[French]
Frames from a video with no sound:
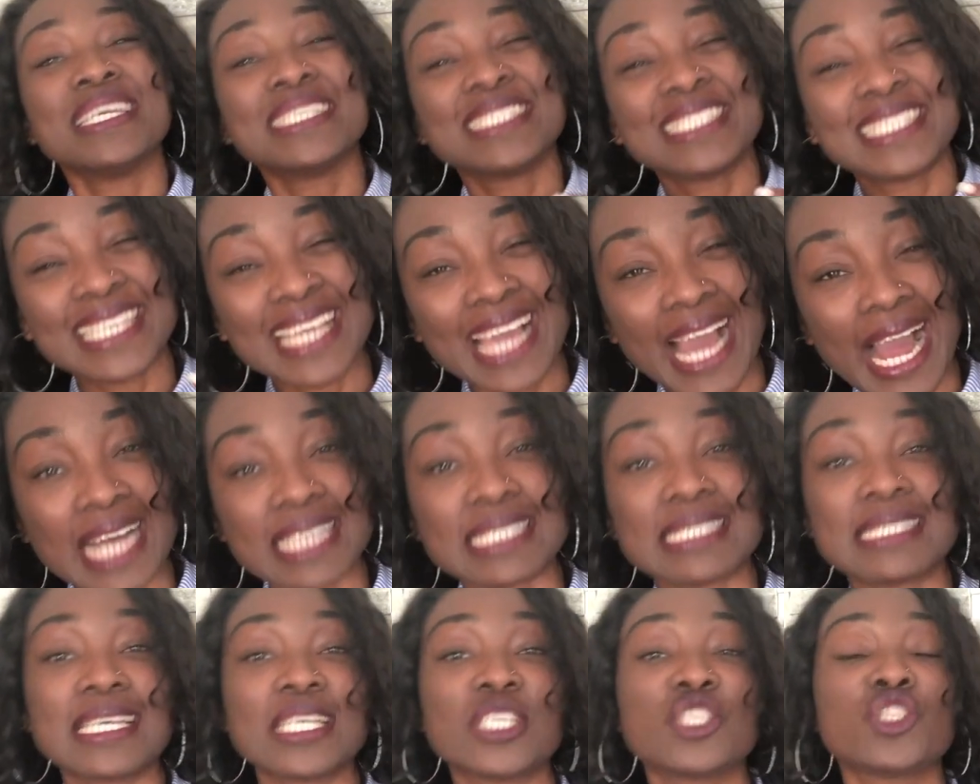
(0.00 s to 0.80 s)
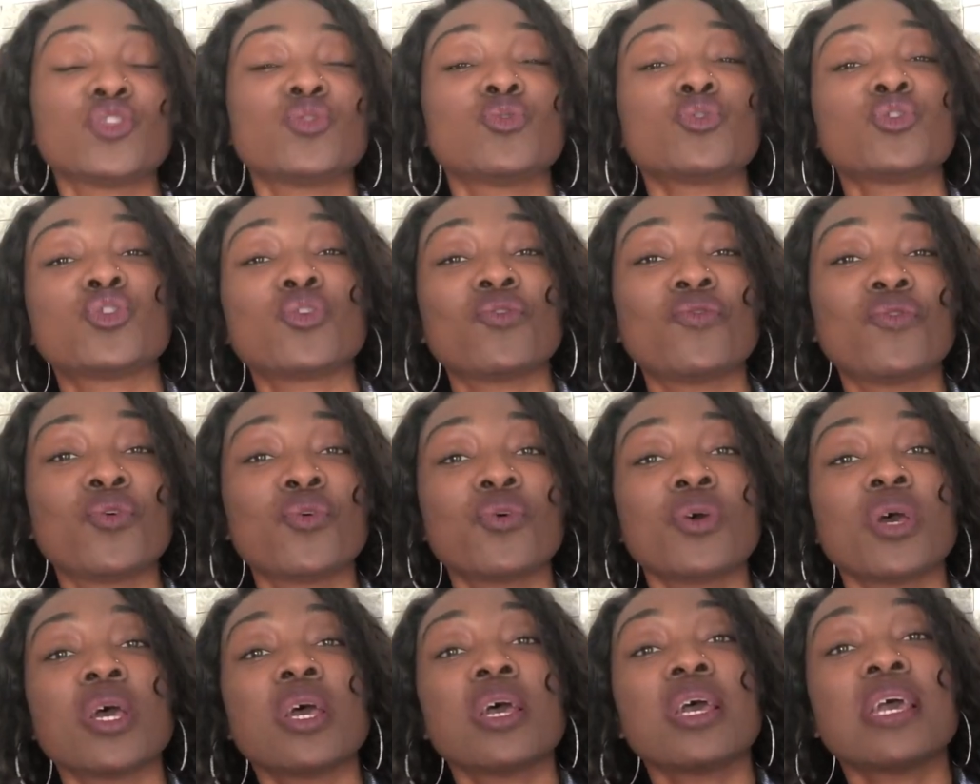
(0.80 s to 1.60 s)
qui assèchent nos
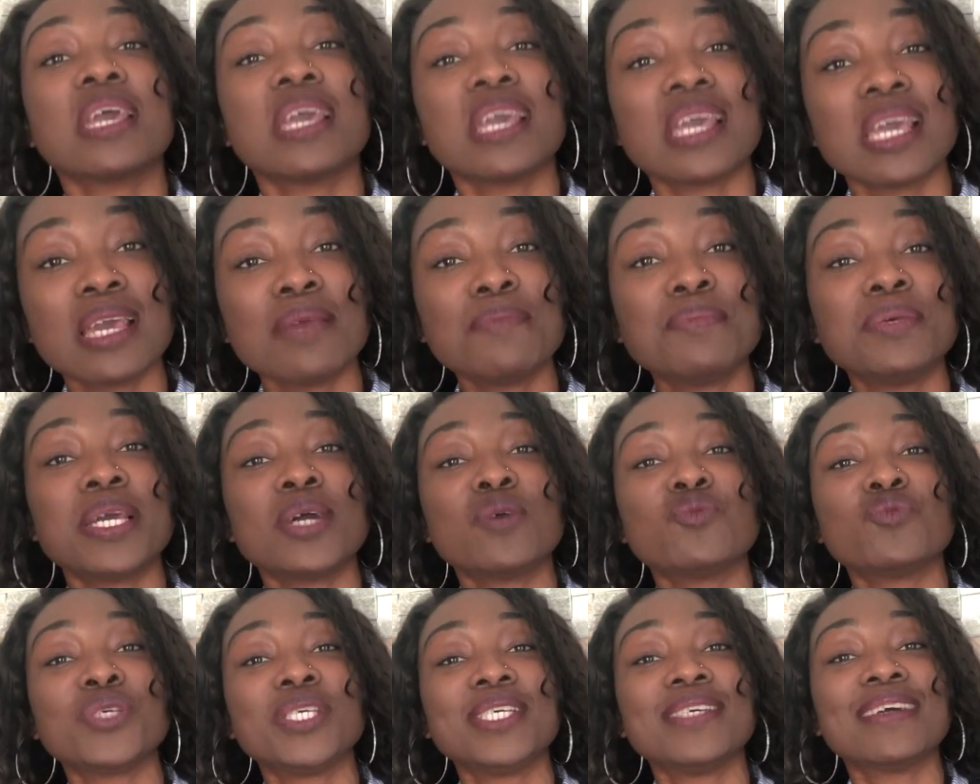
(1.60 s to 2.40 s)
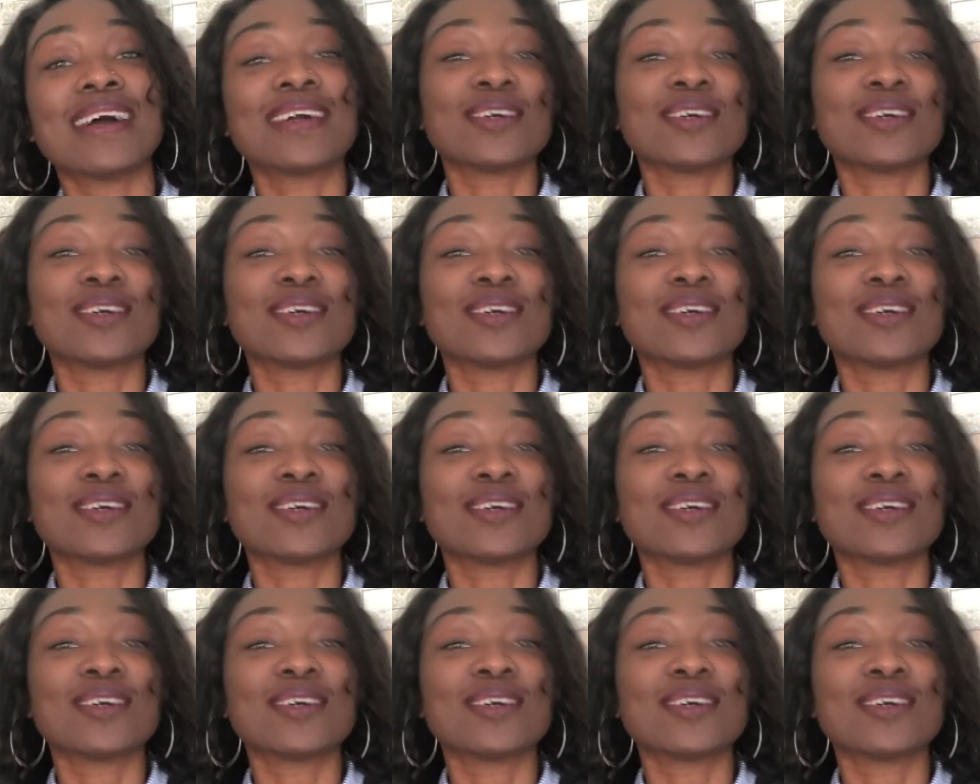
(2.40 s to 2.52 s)
cheveux Eh bien oui,